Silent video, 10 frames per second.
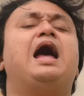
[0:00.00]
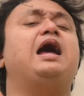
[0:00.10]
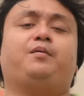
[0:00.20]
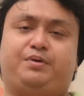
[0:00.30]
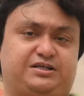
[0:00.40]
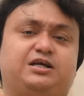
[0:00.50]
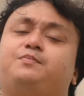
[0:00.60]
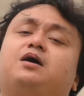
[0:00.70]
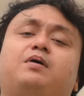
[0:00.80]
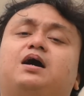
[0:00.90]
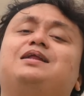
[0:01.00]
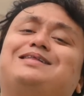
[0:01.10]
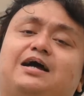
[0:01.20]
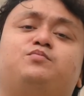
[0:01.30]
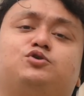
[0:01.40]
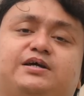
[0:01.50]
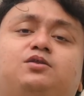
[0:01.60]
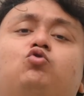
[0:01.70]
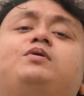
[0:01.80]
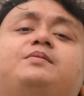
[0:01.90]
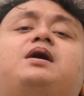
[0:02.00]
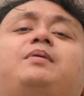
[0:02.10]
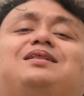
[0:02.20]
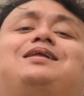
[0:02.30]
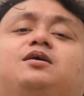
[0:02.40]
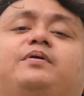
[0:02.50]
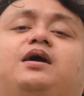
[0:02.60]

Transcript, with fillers: হ্যাঁ বেশিরভাগ বাঙালি তাই বোঝে তুমি বা বাদ থাকবে